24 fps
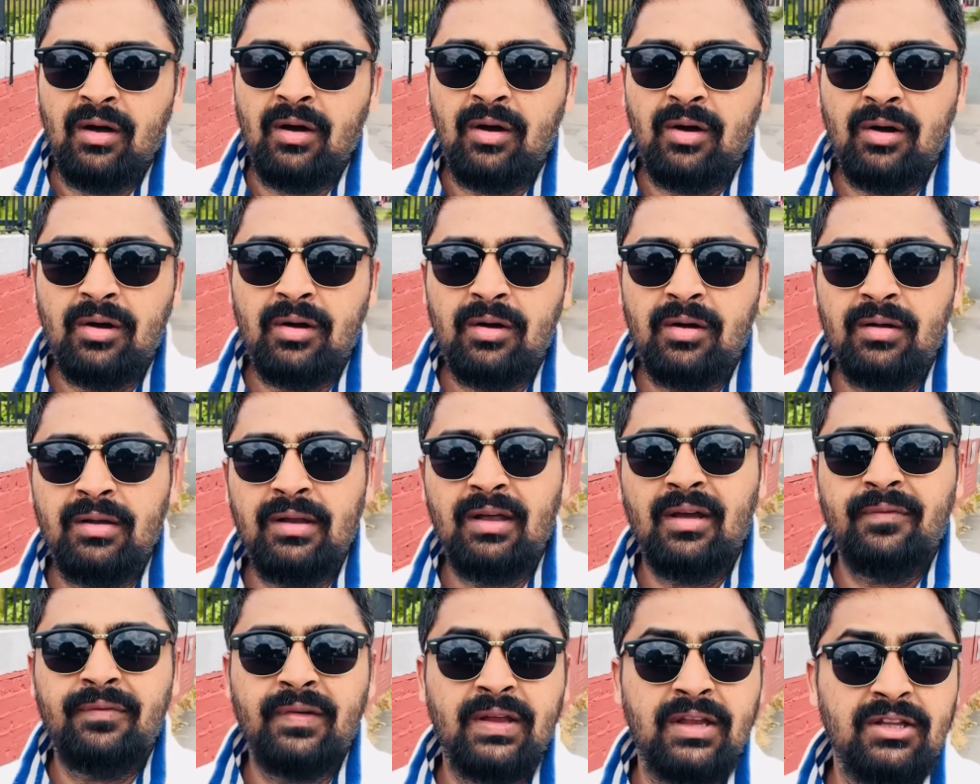और या
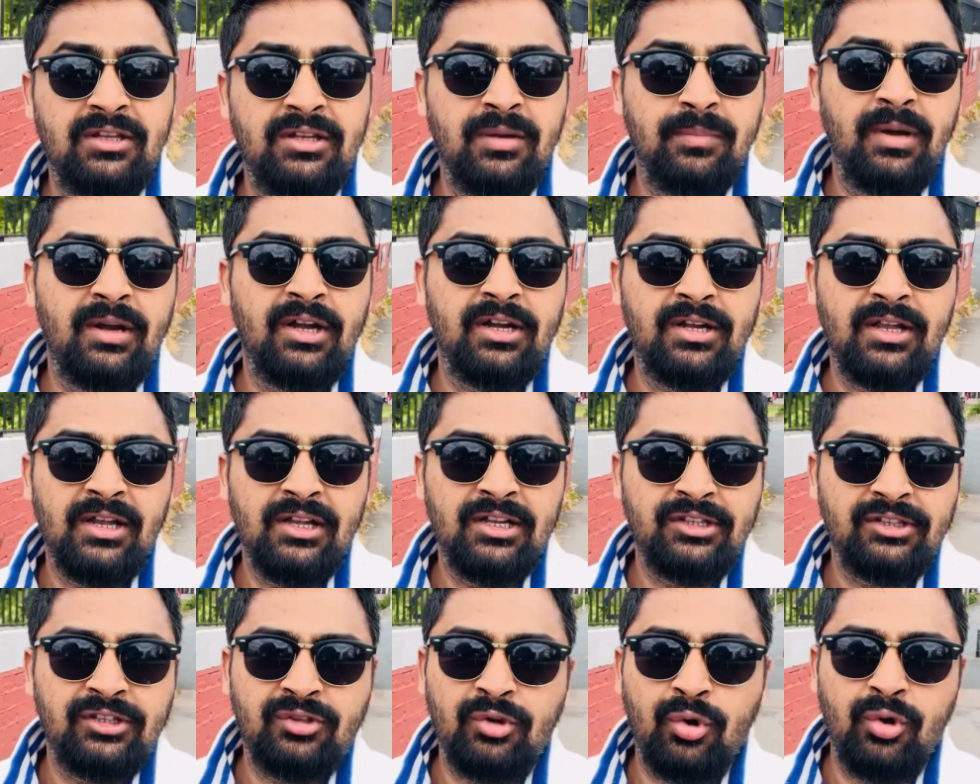फिर किसी भी रिटेल
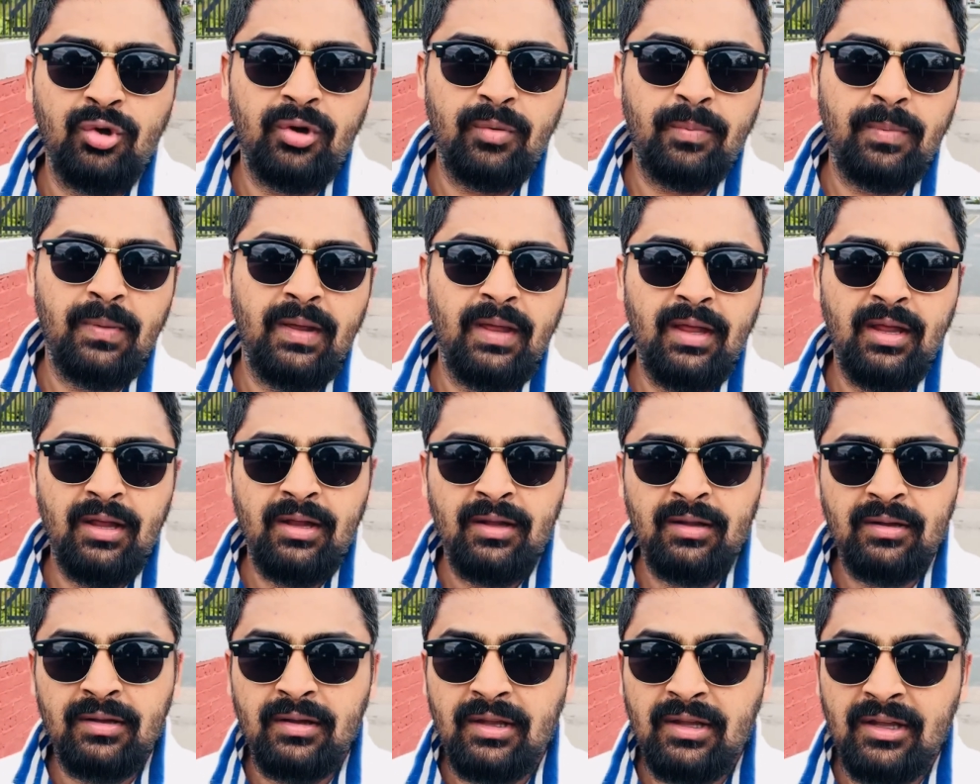स्टोर पे
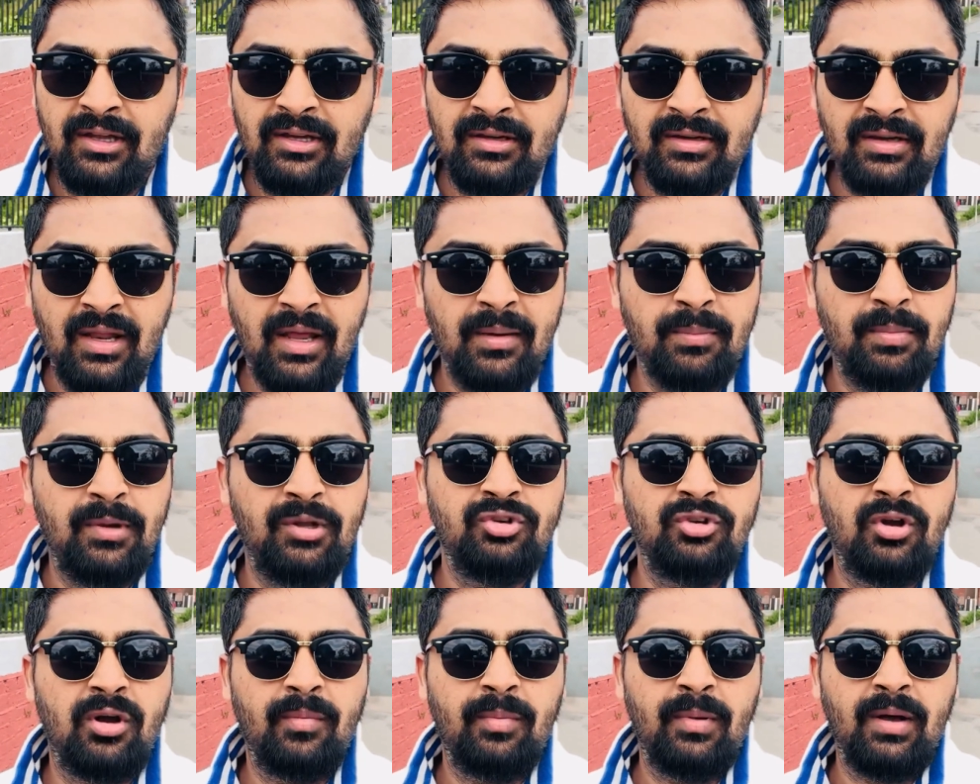इन टाइप की
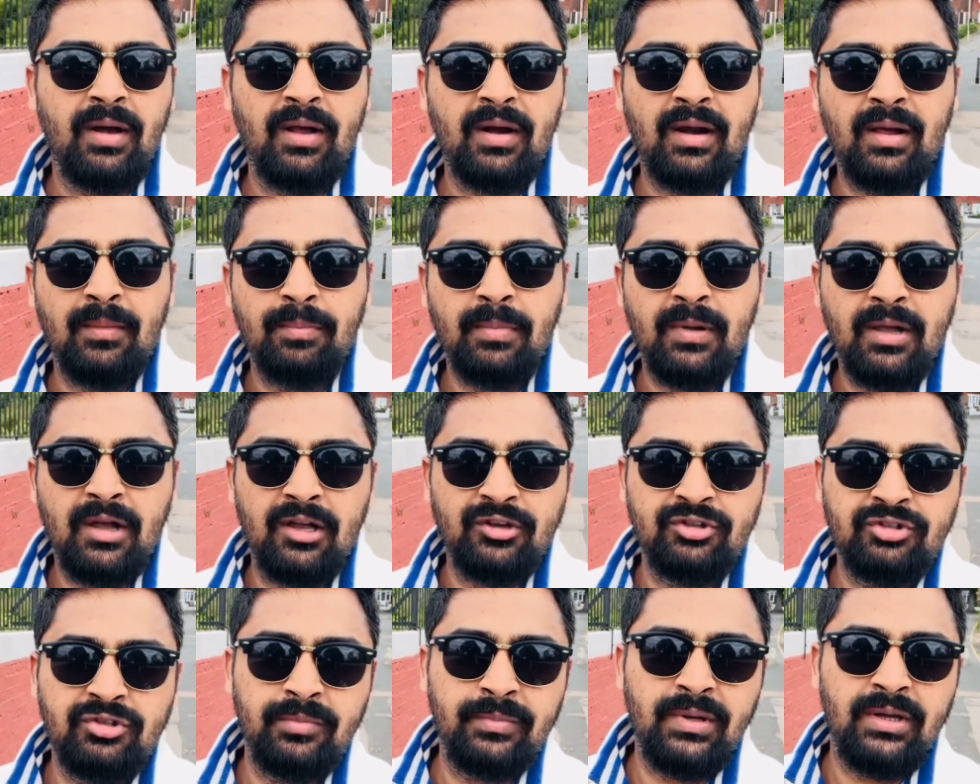जॉब अगर आप
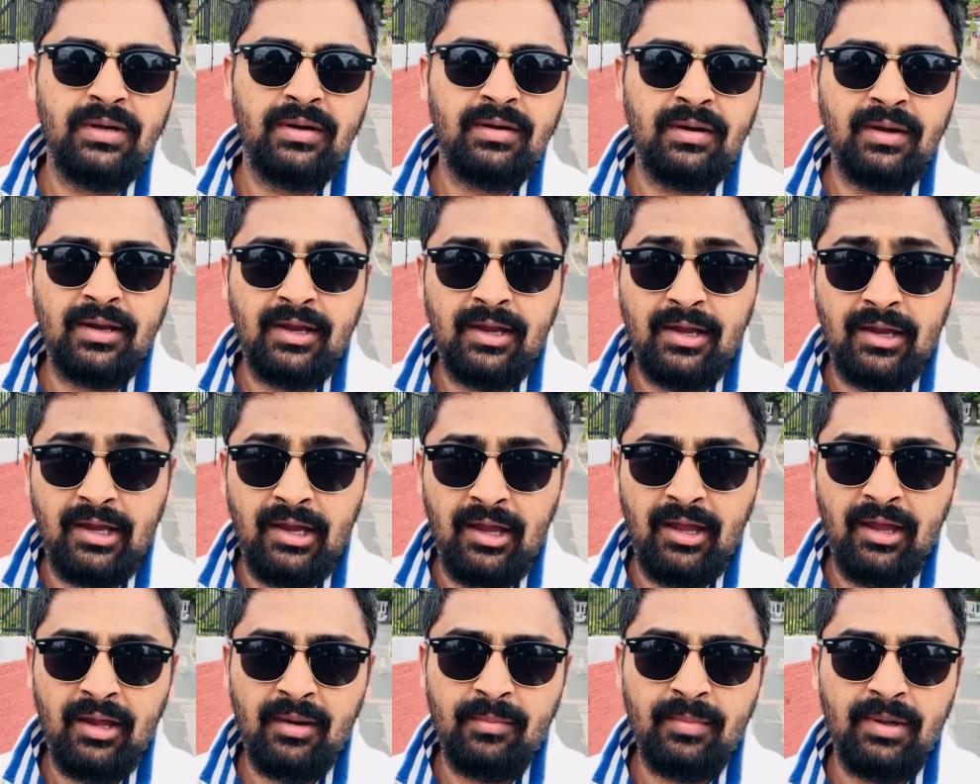कस्टमर
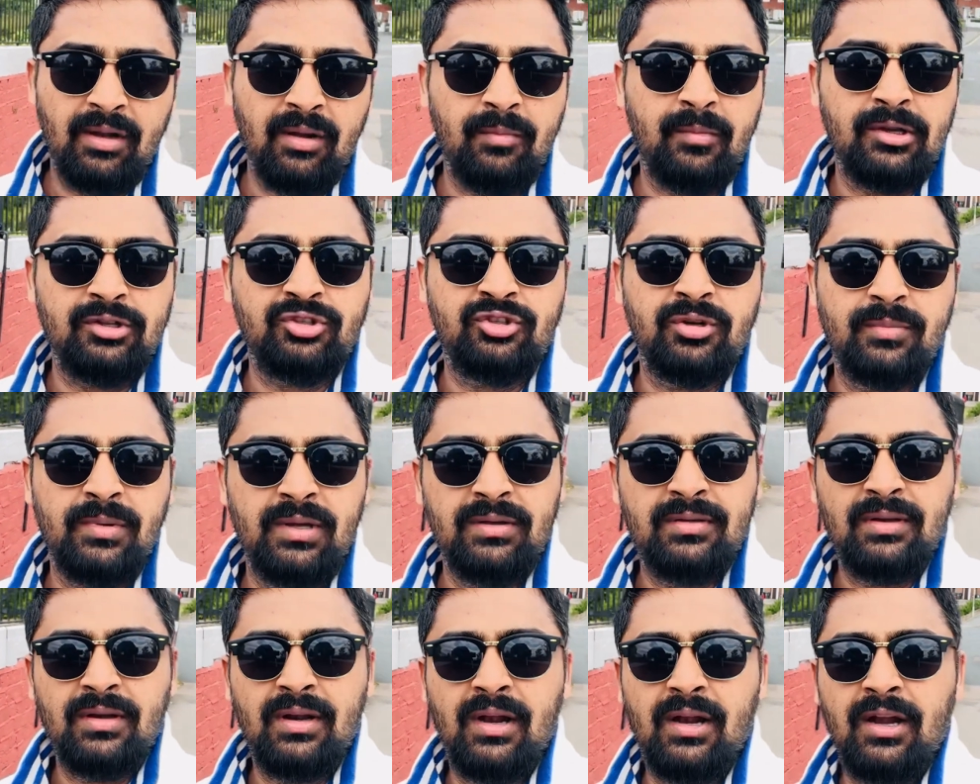केयर मतलब कस्टमर
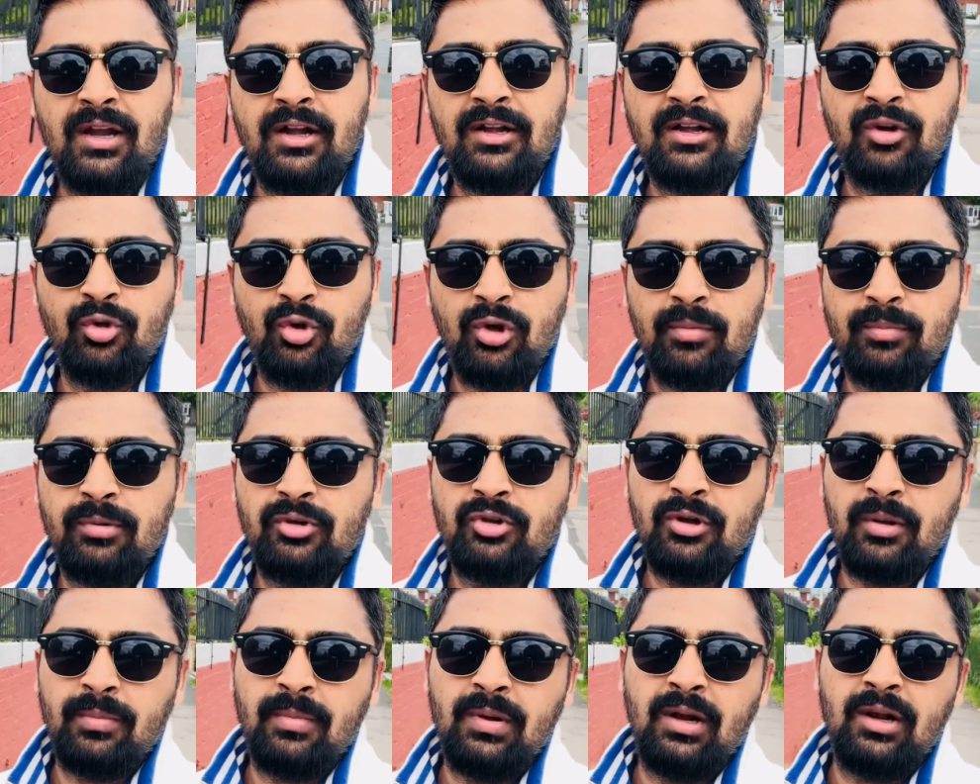से रिलेटेड कोई भी
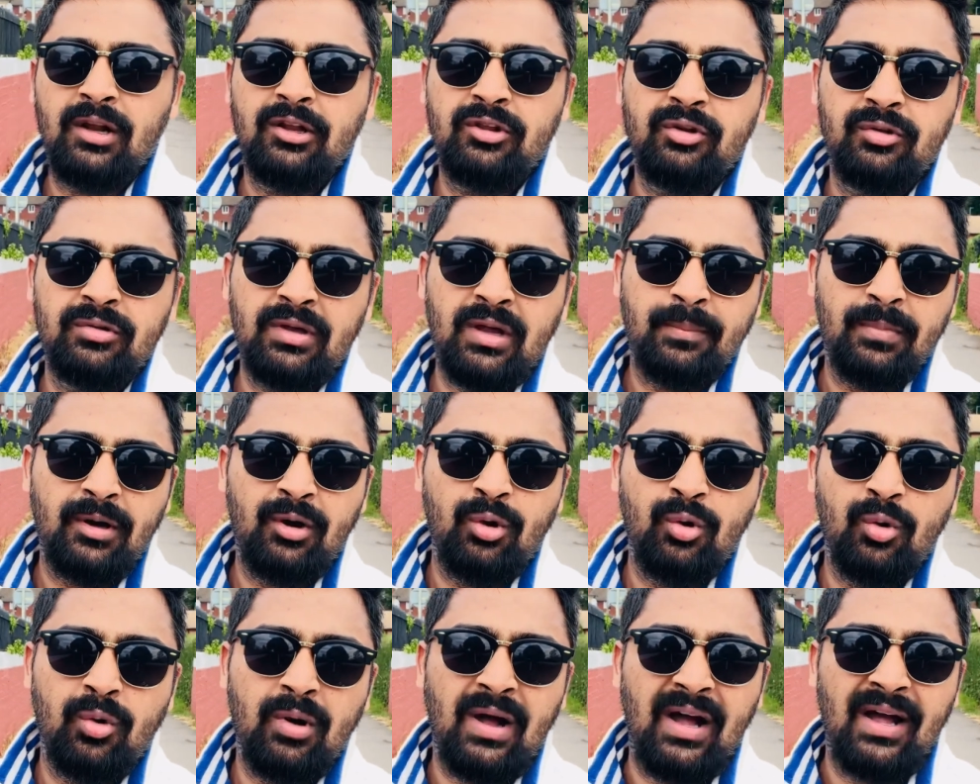जॉब कर लेते हो जहाँ पर
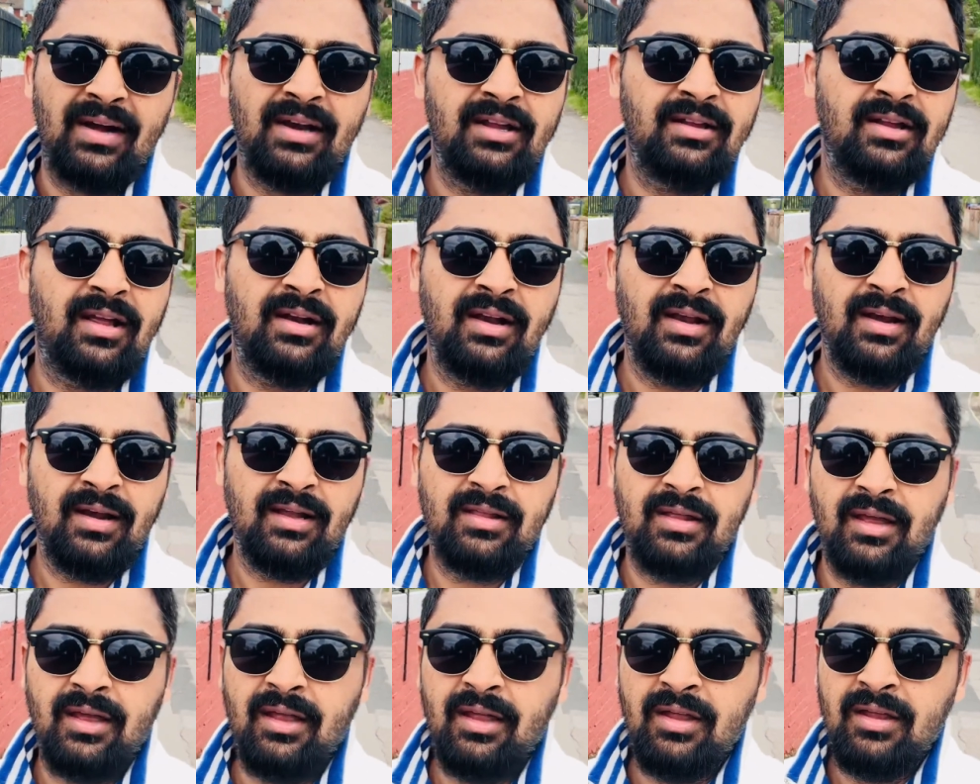लोगों का आना जाना
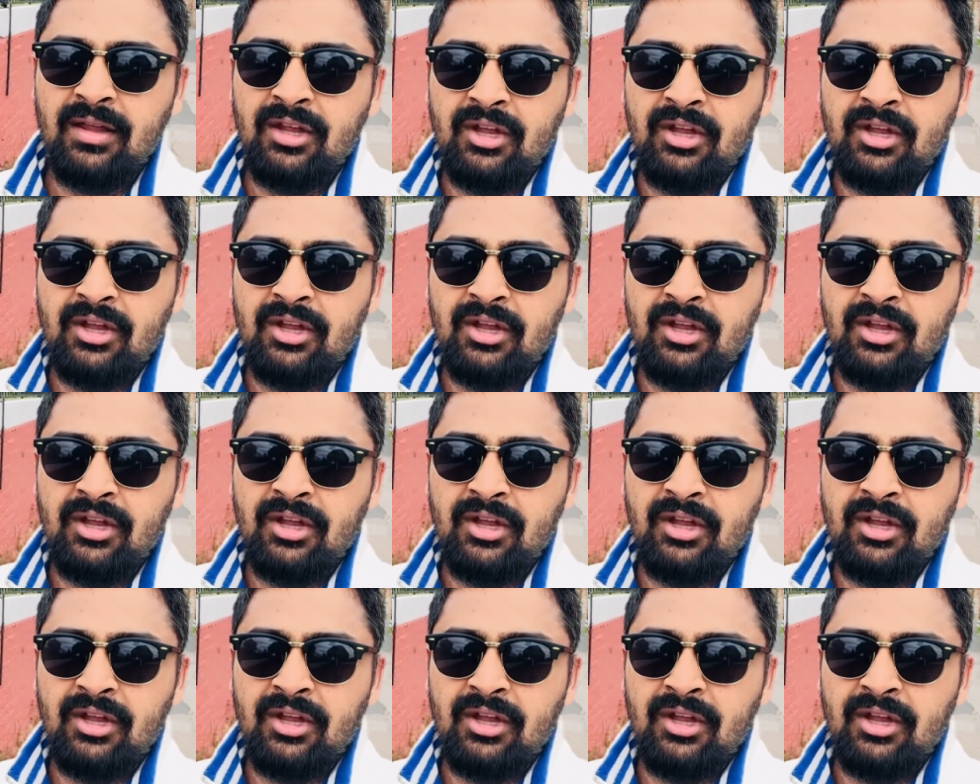रहता है